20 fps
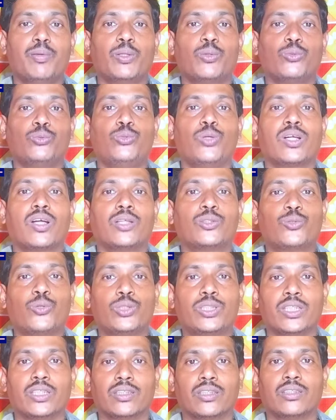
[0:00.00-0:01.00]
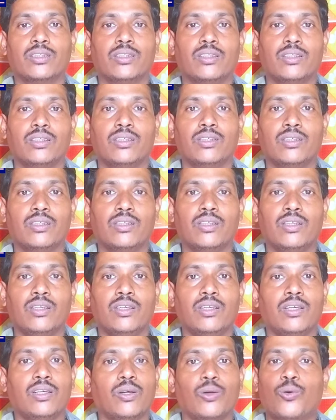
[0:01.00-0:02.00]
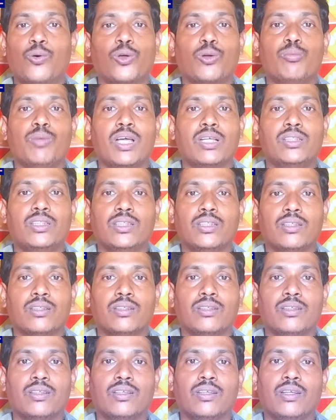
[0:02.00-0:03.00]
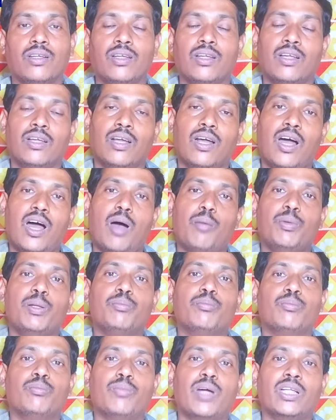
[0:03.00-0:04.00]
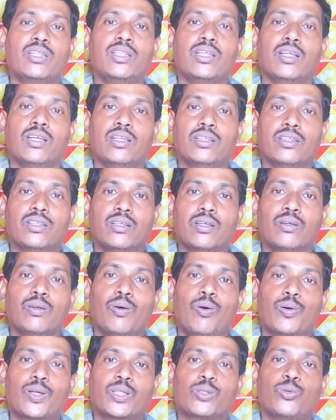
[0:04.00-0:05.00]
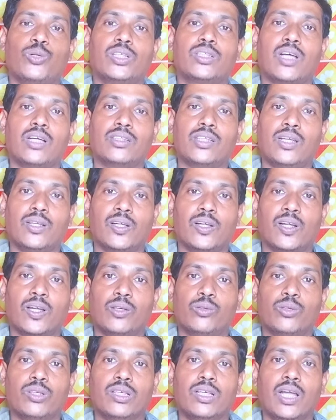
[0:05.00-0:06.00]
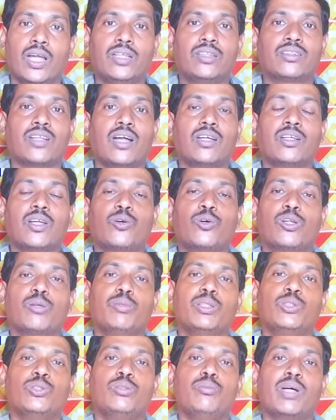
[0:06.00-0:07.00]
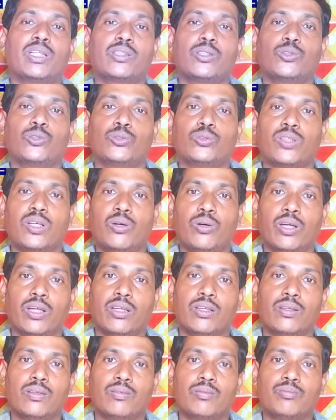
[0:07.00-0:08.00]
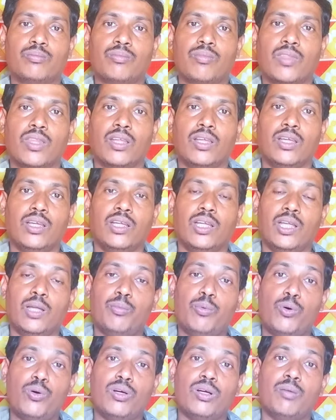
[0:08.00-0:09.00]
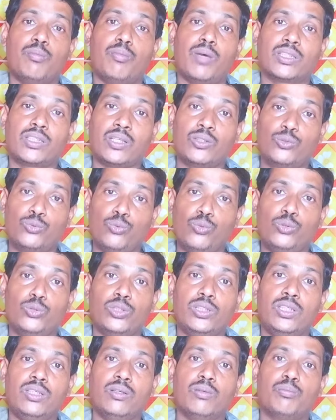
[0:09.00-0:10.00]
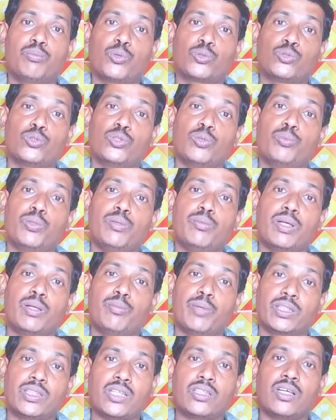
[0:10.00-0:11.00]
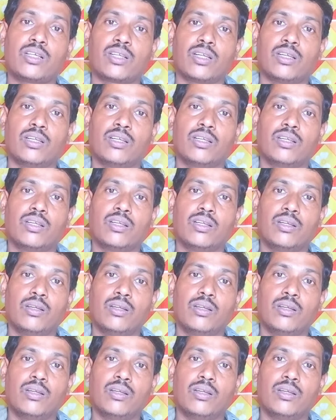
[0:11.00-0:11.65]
দেখবেন রোদ্রে কাজ করছেন গরম লাগছে আপনি বাড়িতে এলেন হঠাৎ করে ঠান্ডা লেগে গেল এই ঠান্ডা গরমে যদি মাথা যন্ত্রণা হয় এবং মাথার চুল যদি প্রচণ্ড পরিমাণে ব্যথা থাকে